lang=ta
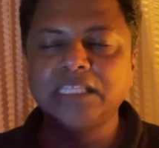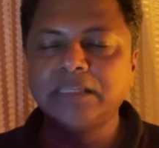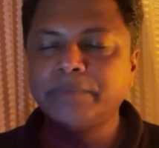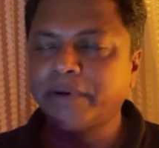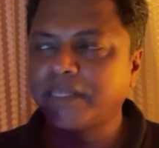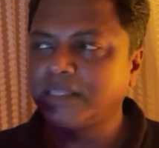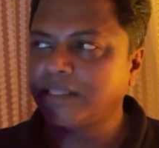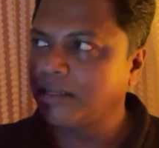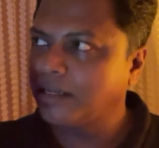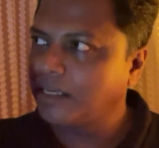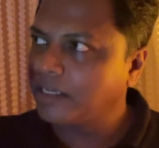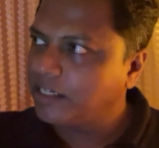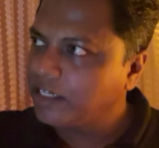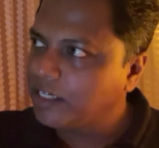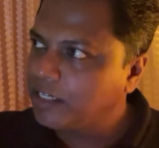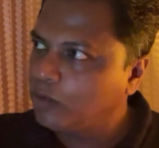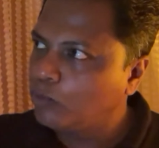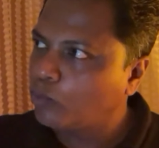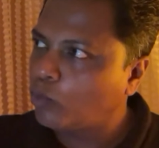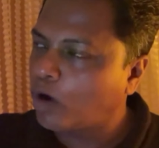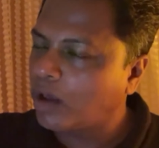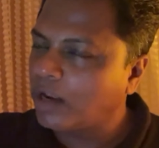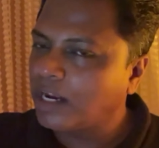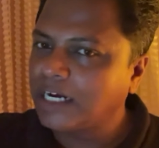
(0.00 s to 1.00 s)
வந்து பார்த்தீங்கன்னா
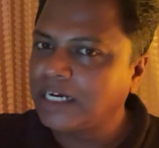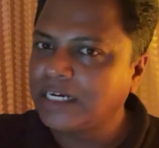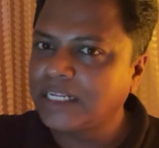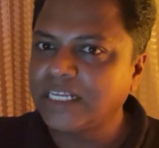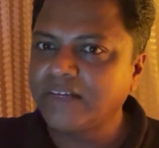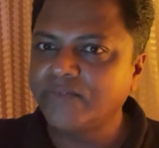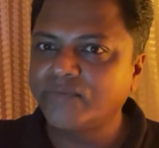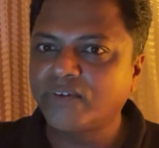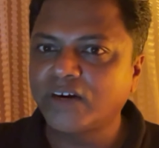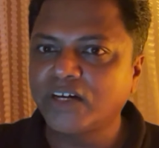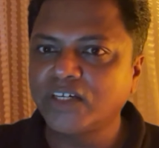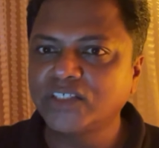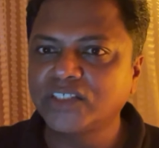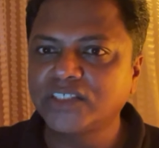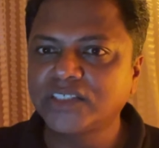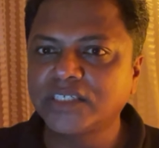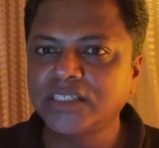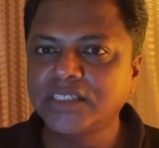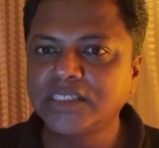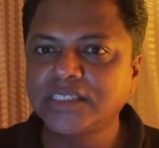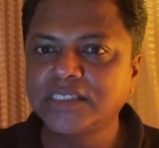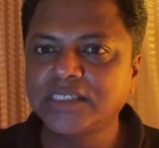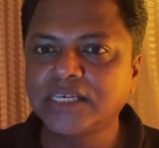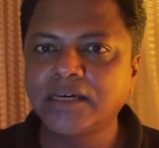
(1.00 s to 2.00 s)
இன்வாலண்ட்ரி
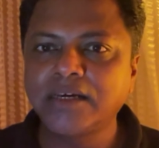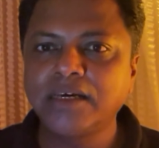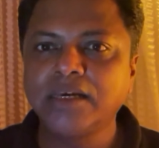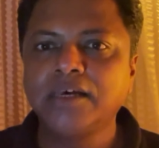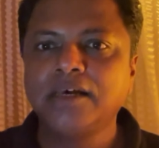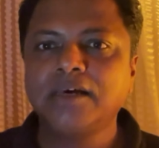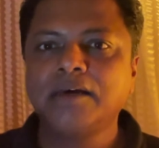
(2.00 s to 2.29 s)
ஃபங்க்ஷன்ஸை